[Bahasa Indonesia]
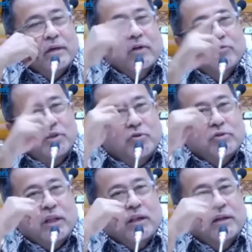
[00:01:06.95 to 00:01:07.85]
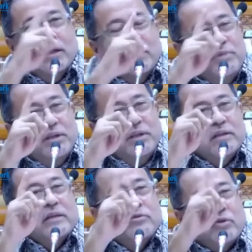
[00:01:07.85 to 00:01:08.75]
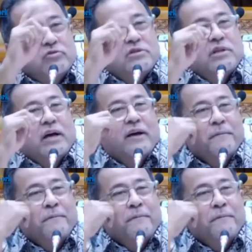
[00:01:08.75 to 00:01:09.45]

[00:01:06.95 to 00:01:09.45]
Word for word: Kalau di total nggak lebih dari satu tahun setengah.